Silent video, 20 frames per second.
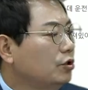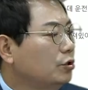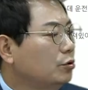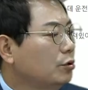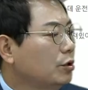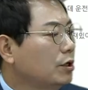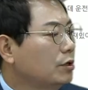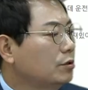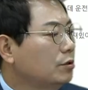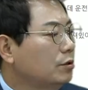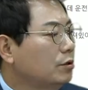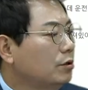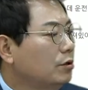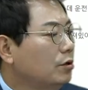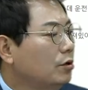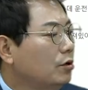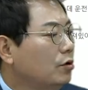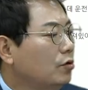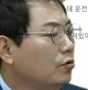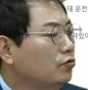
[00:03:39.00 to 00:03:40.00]

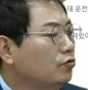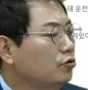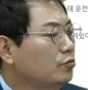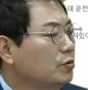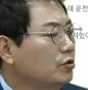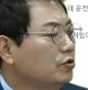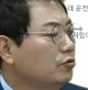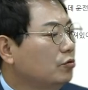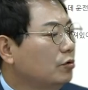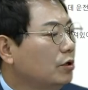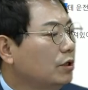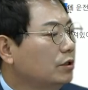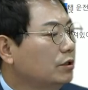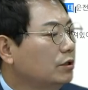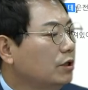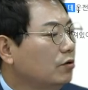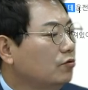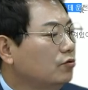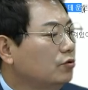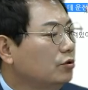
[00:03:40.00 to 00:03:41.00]
뒤쪽에서 후미 추돌
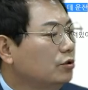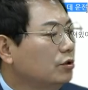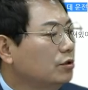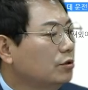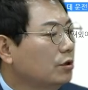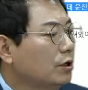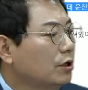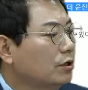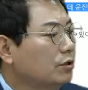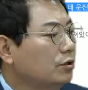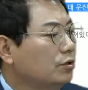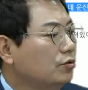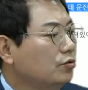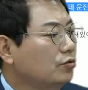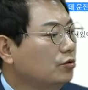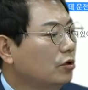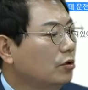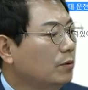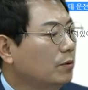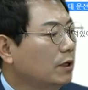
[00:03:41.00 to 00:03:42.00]
했는데 운전석에 큰
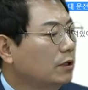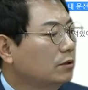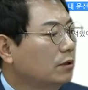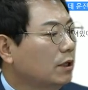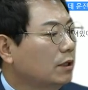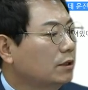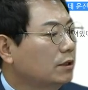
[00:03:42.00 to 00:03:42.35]
충격을 받은 것